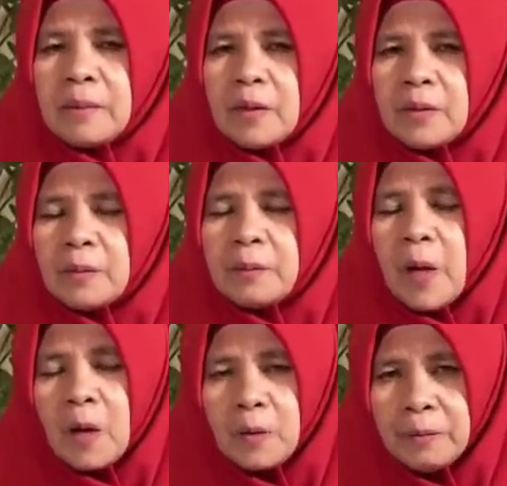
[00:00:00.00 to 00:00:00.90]
produk
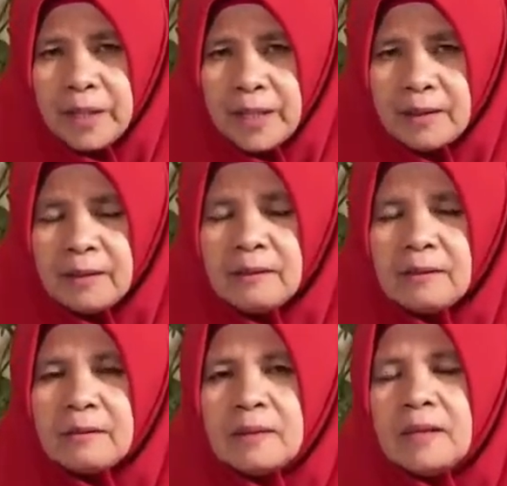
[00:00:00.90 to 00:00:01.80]
prokumin.
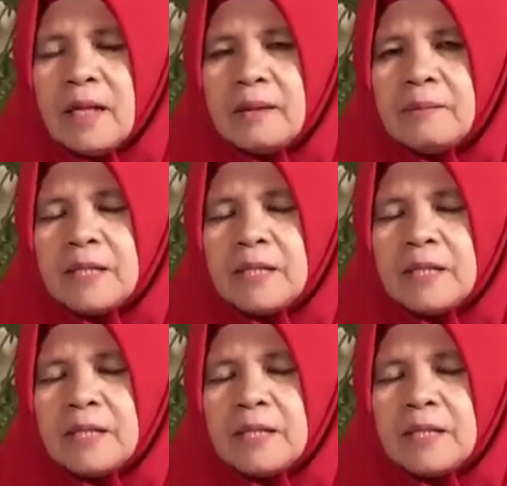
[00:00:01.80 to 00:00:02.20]
Jadi